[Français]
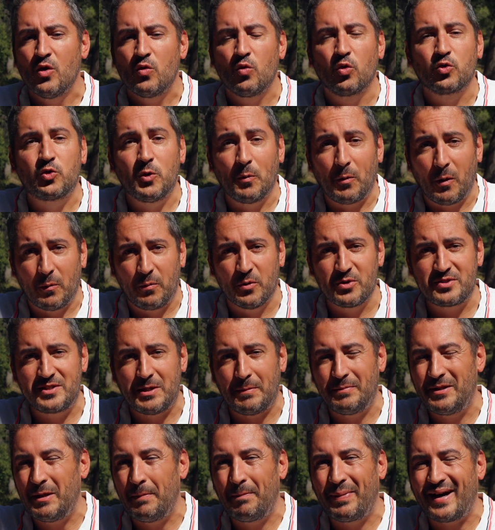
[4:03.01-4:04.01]
on te propose
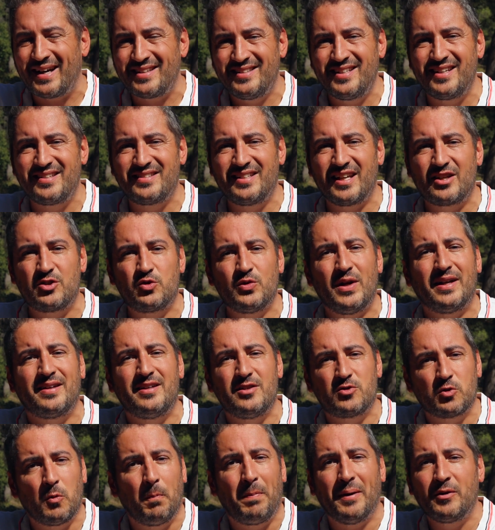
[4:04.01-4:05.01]
des, des pratiques sexuelles
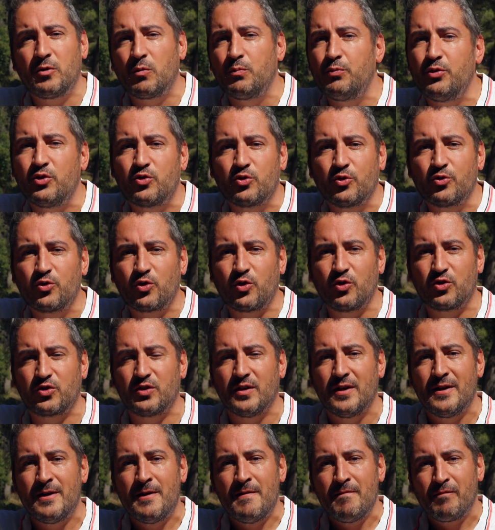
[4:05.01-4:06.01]
qui ne sont pas non plus ton
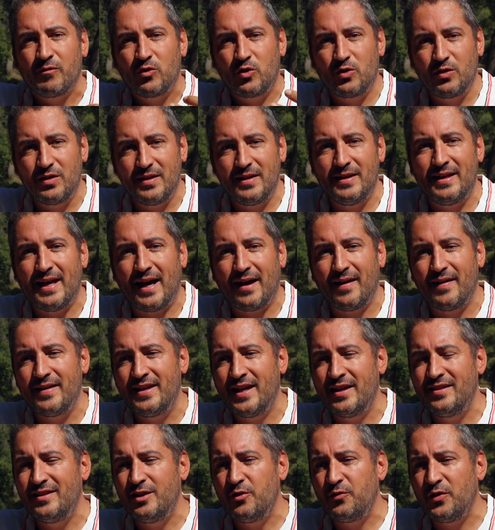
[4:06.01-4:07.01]
truc il y, a,
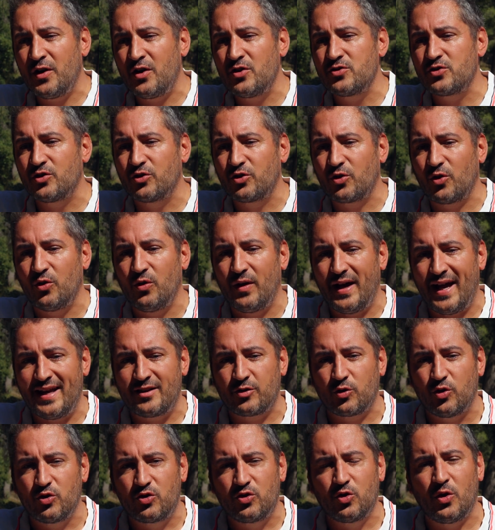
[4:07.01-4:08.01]
une différence entre
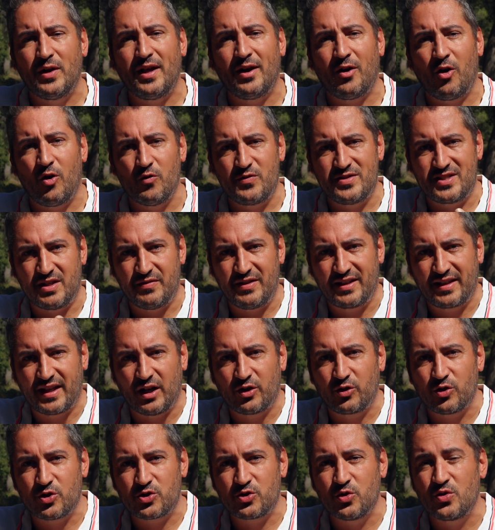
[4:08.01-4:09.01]
être tolérant vis-à-vis de
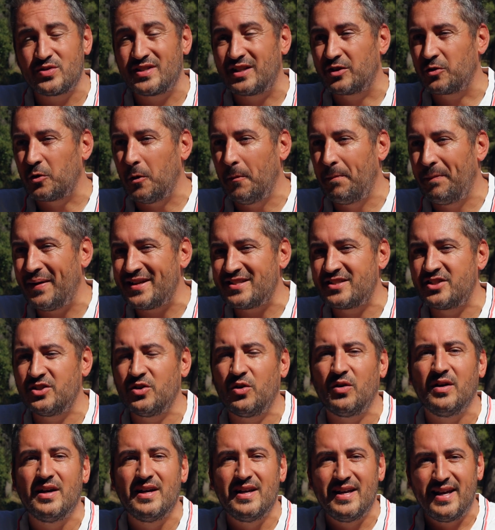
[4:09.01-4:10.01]
quelque chose, être
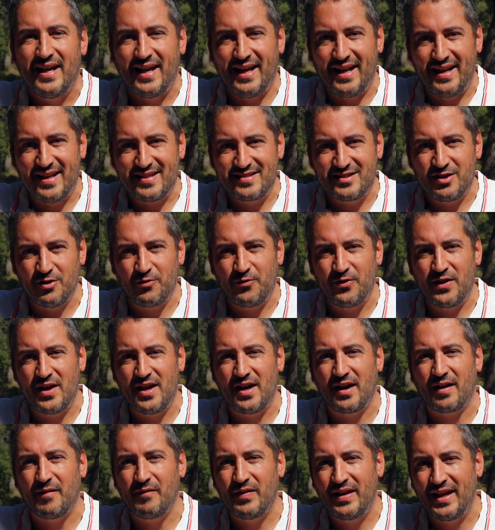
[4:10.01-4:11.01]
patient et laisser
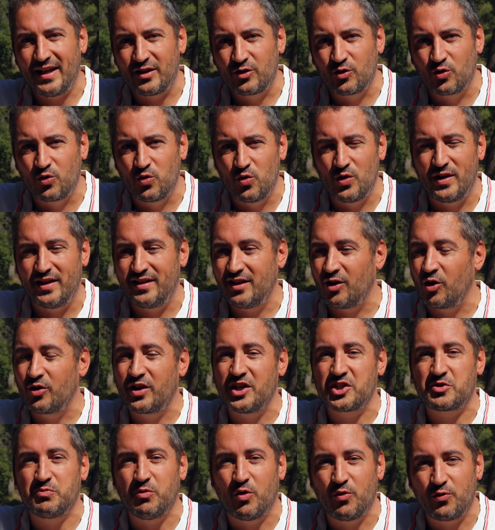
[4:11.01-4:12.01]
faire et être cool et dire
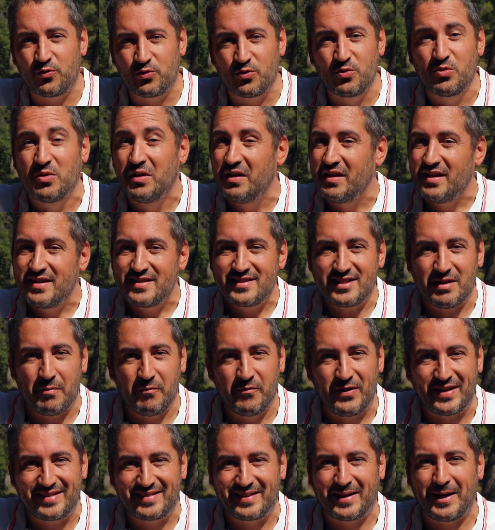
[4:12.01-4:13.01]
ok je m'en fous, ça
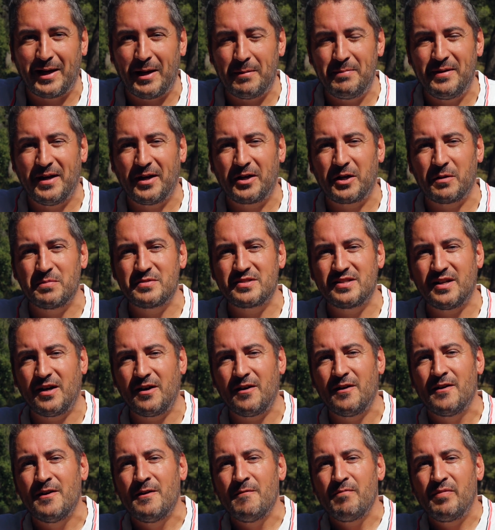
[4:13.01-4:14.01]
me va très bien comme
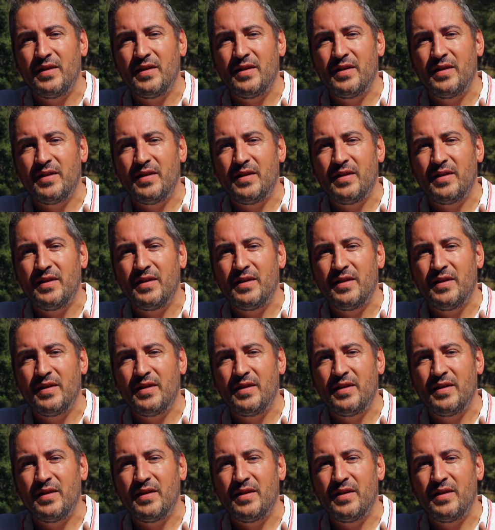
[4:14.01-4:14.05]
ça,